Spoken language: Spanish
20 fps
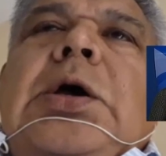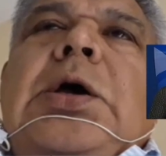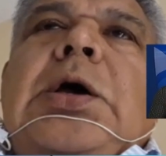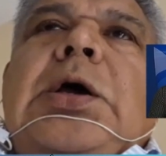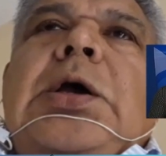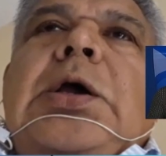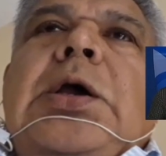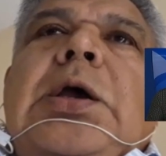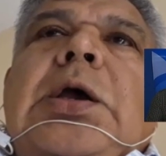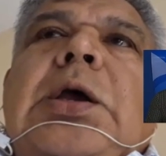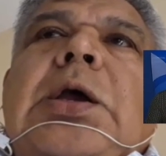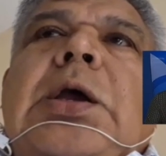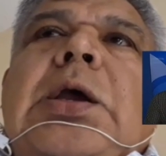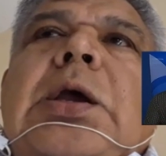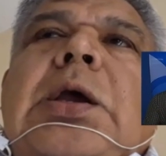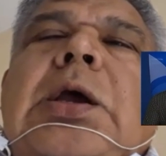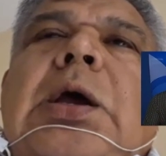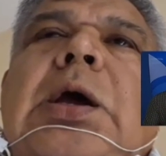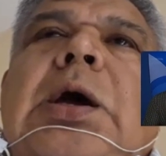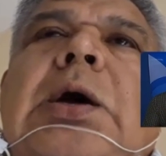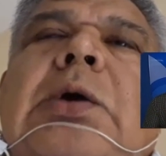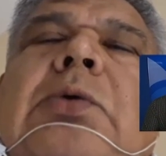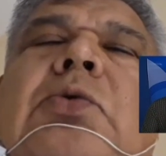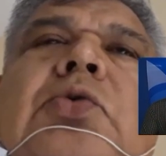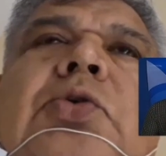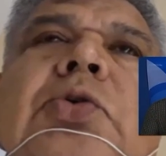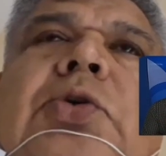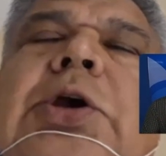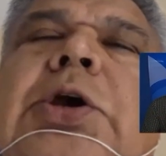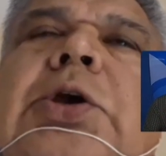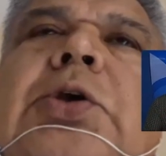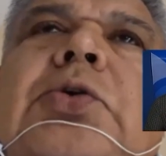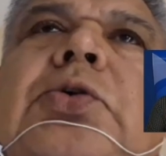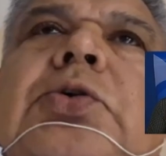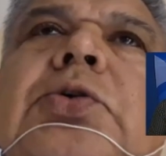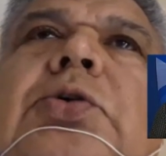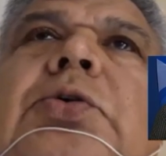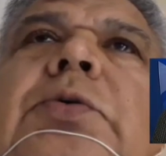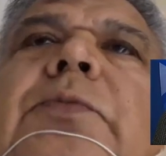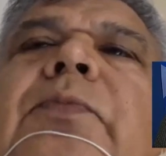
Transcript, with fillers: a uno de ellos, ¿no?